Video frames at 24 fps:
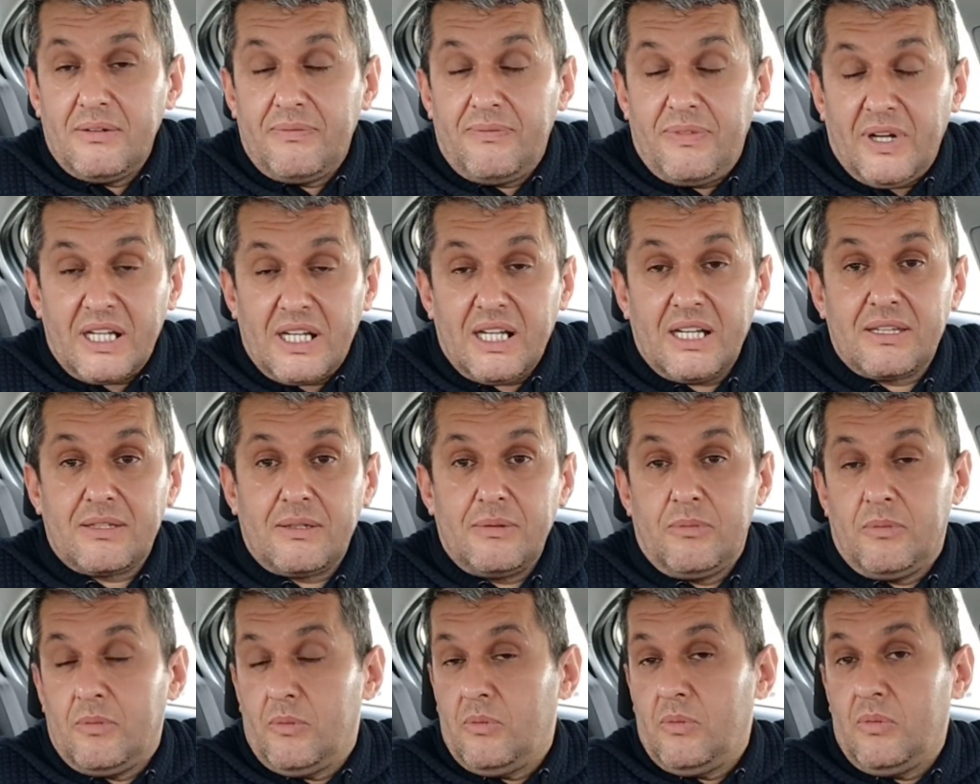Fakat
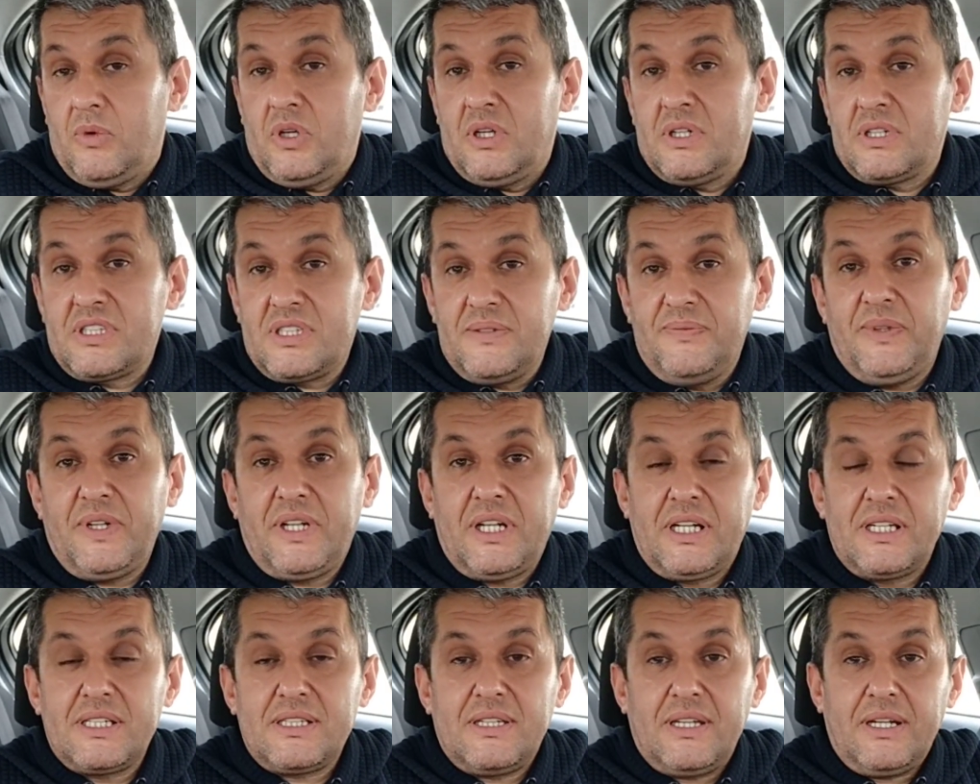e, sıfır
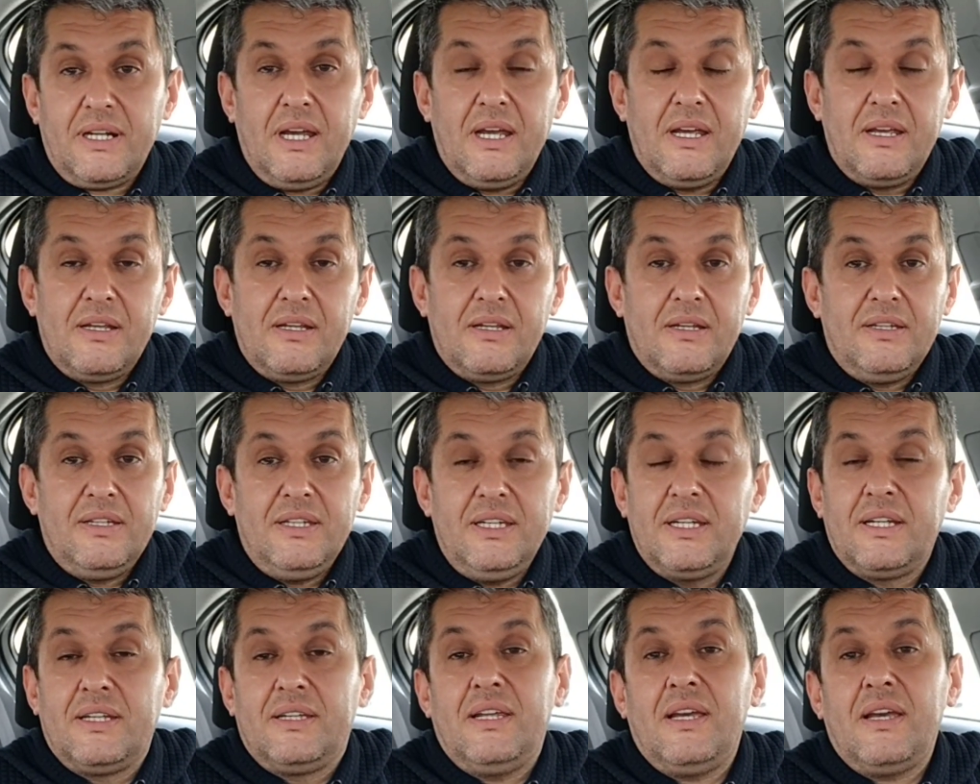araçlara
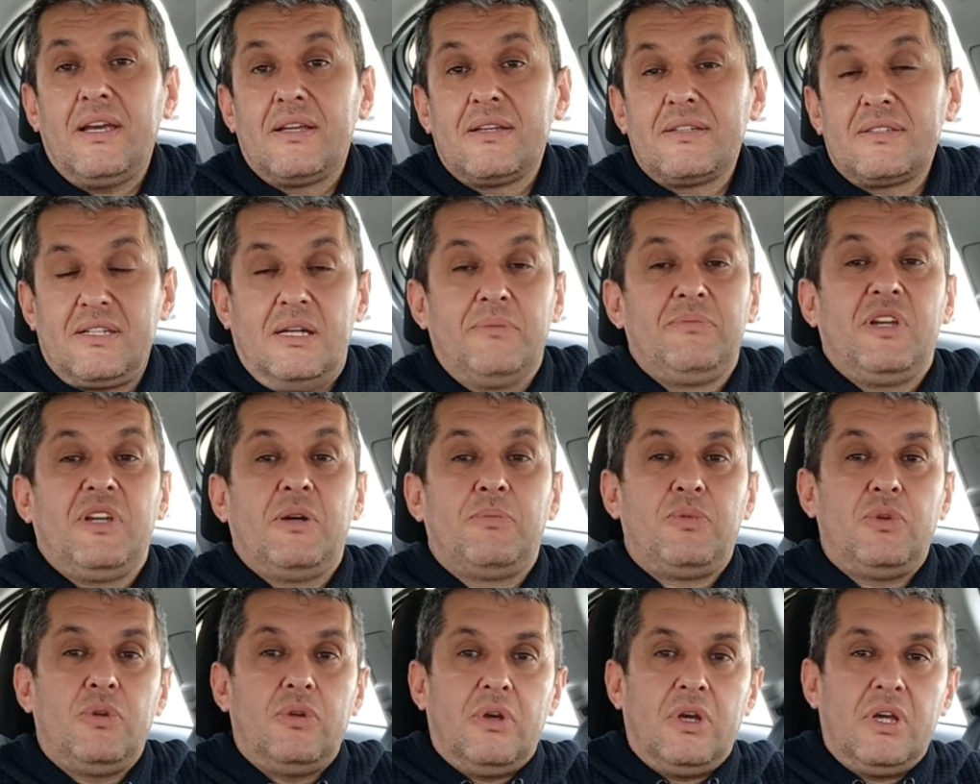yine de zam
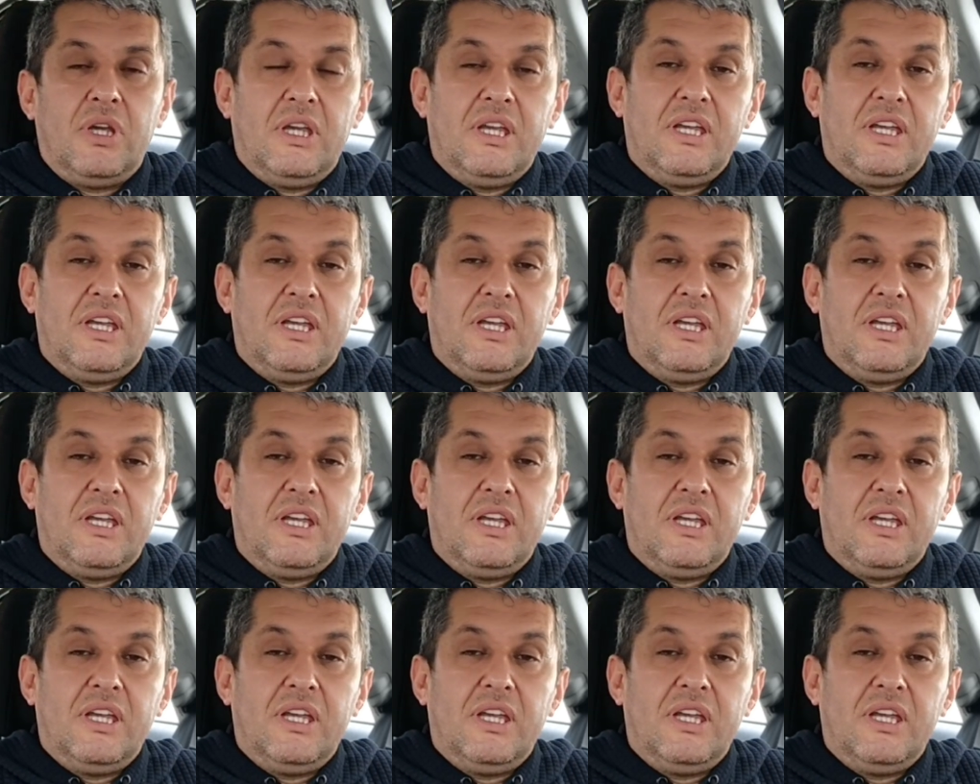yapılıyor.